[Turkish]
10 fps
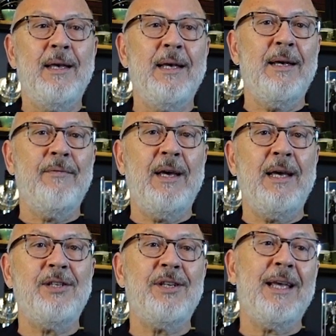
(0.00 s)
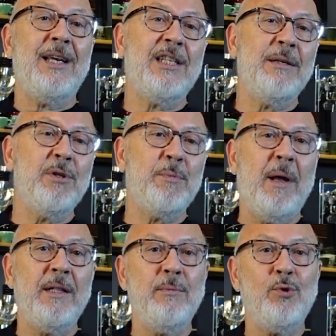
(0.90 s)
Ee, ve işte geçtiğimiz
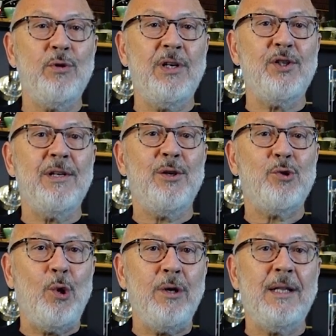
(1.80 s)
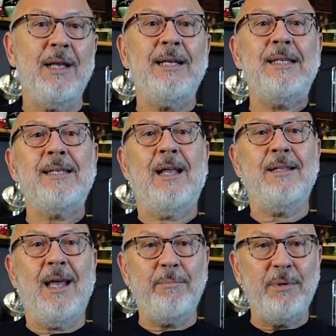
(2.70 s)
pandemi sürecinden sonra da
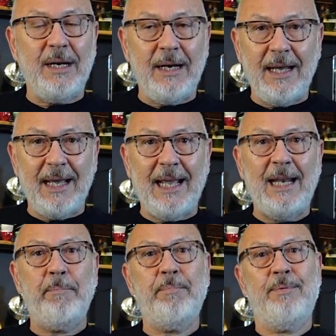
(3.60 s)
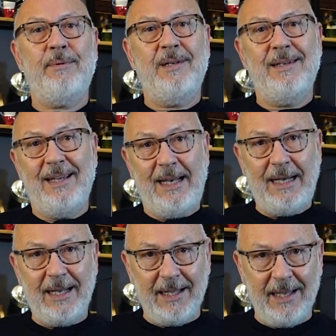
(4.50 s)
insanlar bir araya gelip e,
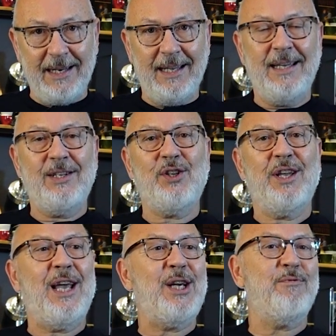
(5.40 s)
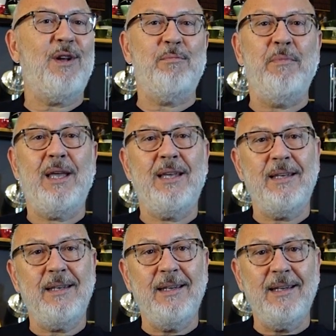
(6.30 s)
yenilikleri işte keşfetmek,
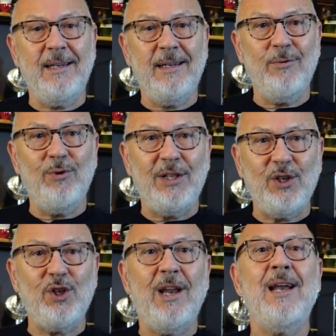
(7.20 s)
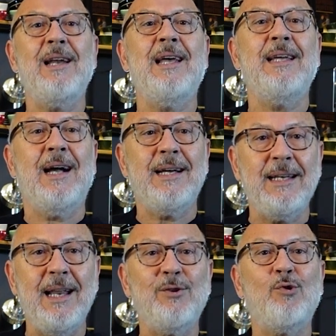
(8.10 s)
e, üreticilerle
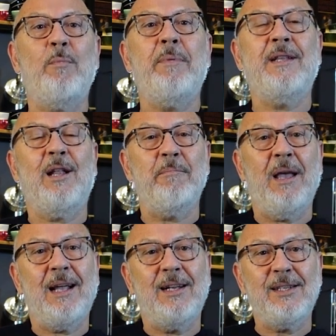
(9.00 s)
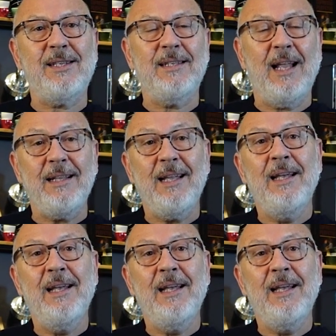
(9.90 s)
yakinen sohbet etmek açısından